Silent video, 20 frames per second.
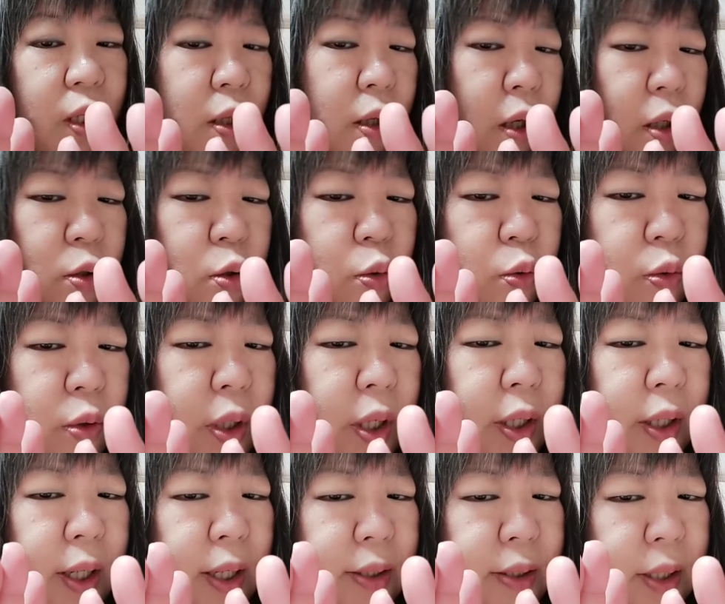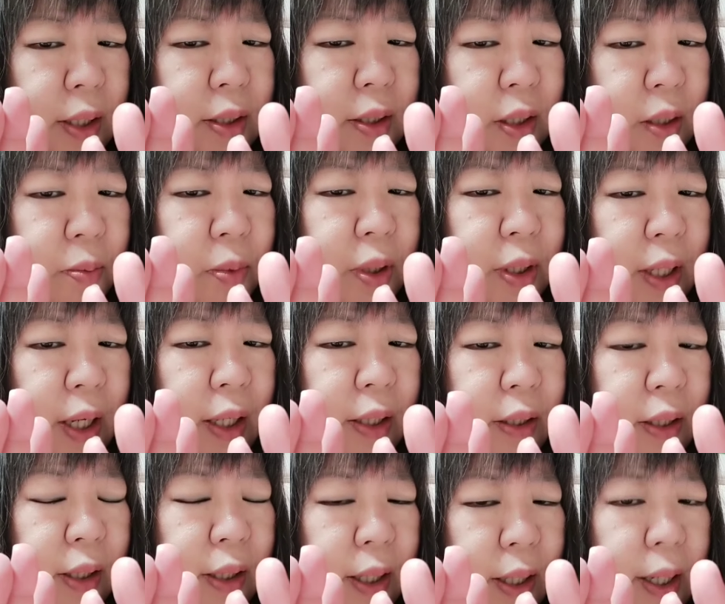ちょっと手かざしてみてあっ
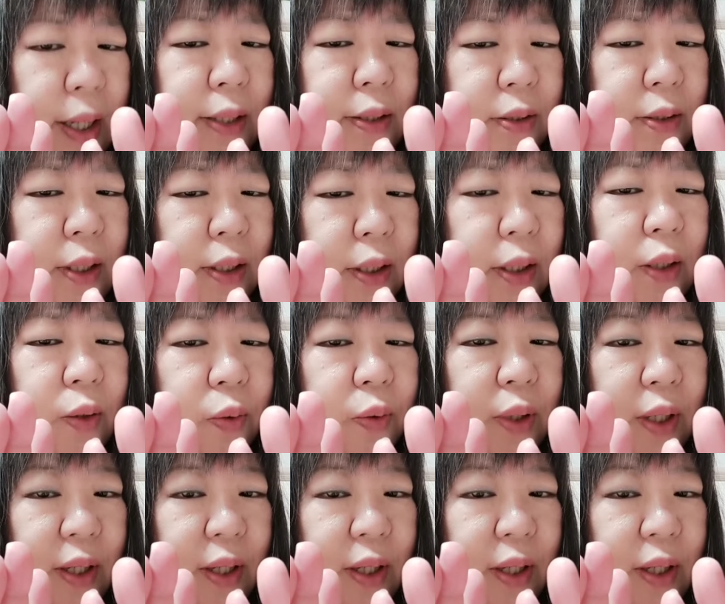たかいはずなんだけどね